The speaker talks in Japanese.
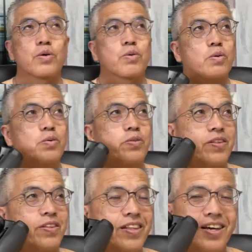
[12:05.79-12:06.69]
こ
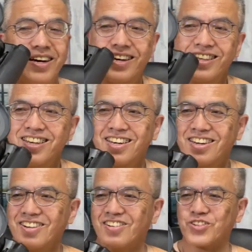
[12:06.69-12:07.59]
んなね、
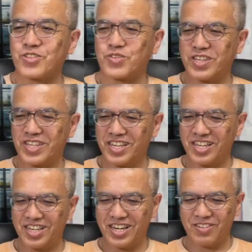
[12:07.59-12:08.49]
本当は
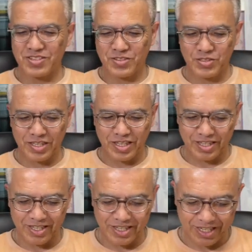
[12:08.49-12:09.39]
ね、Amazon で
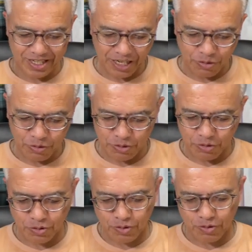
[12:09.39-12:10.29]
買おう
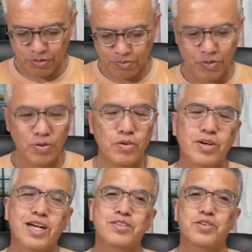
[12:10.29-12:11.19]
と、もう
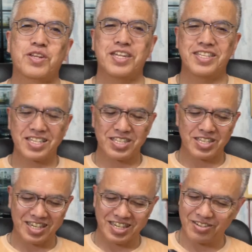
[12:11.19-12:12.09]
カートに入れてあっ
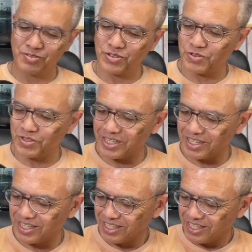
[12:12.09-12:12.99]
たものをね、